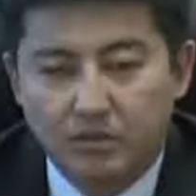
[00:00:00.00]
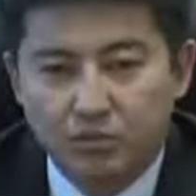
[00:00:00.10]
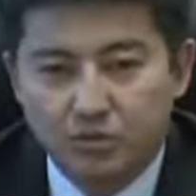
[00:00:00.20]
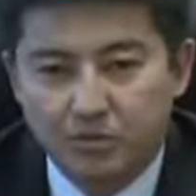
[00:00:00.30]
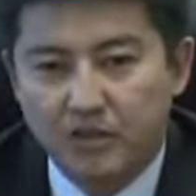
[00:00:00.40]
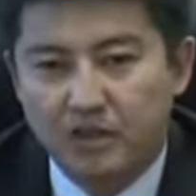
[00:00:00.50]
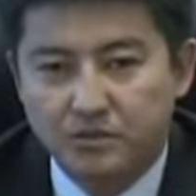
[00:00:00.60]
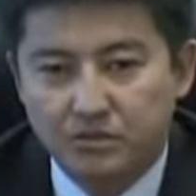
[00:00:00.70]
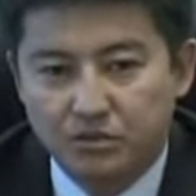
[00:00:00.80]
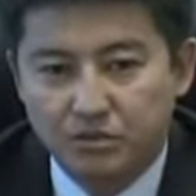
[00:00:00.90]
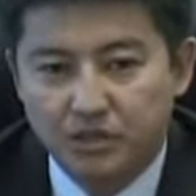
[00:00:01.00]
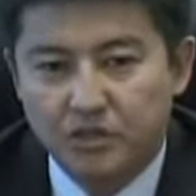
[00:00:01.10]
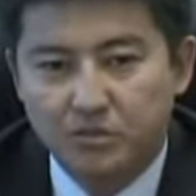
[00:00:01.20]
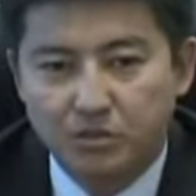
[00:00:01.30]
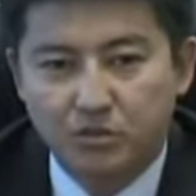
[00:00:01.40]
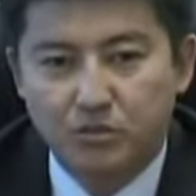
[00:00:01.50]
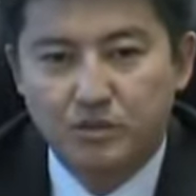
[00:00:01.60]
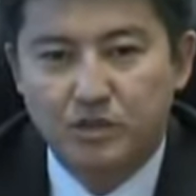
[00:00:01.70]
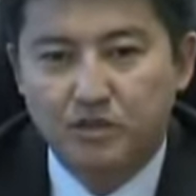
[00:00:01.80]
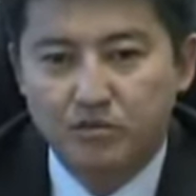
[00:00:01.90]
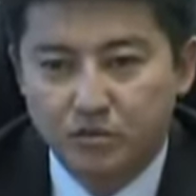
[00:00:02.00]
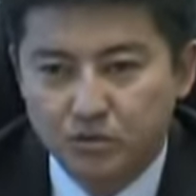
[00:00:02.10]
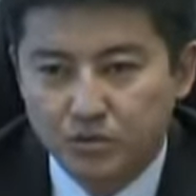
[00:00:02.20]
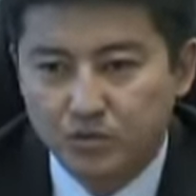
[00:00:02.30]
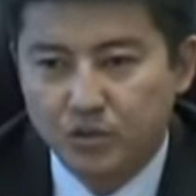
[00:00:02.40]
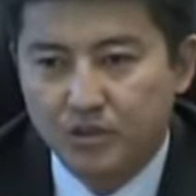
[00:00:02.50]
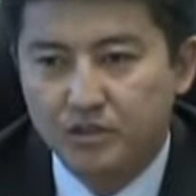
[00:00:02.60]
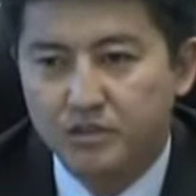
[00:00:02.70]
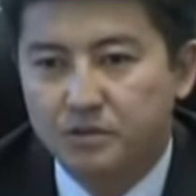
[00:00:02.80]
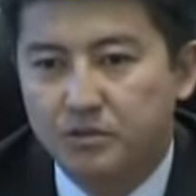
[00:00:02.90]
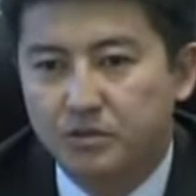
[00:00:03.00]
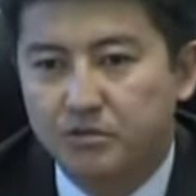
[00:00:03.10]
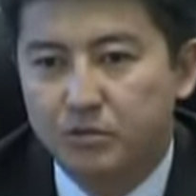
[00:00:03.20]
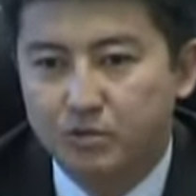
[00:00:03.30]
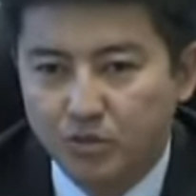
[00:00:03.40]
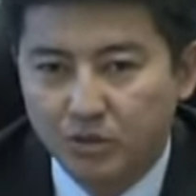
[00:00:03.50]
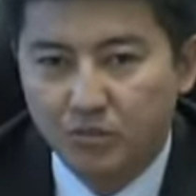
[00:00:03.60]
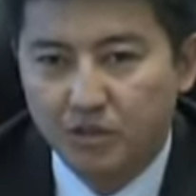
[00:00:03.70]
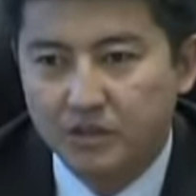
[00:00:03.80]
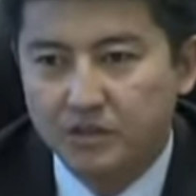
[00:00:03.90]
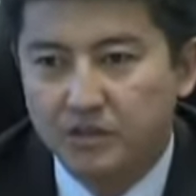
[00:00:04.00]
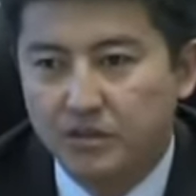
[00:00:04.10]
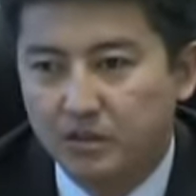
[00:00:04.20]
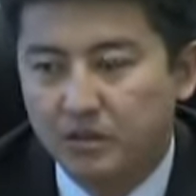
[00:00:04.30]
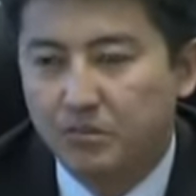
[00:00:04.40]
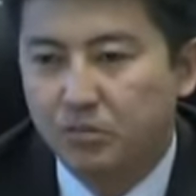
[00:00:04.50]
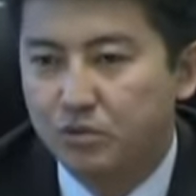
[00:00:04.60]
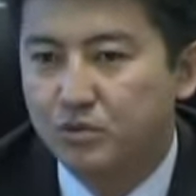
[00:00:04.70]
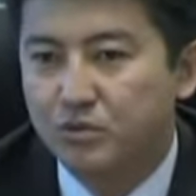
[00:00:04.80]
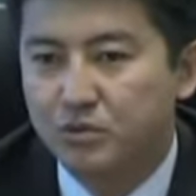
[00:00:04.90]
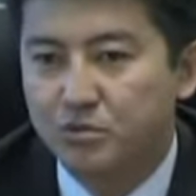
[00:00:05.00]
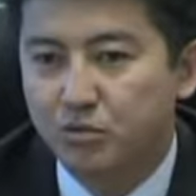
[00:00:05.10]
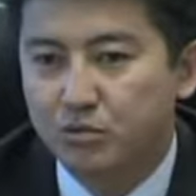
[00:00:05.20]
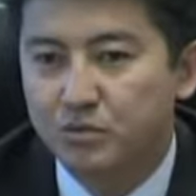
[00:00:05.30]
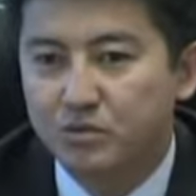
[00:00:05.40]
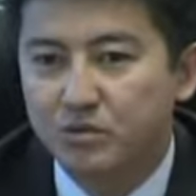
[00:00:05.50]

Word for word: уже показывает, что наша продукция, она высокого качества, высокий передел и пользуется спросом за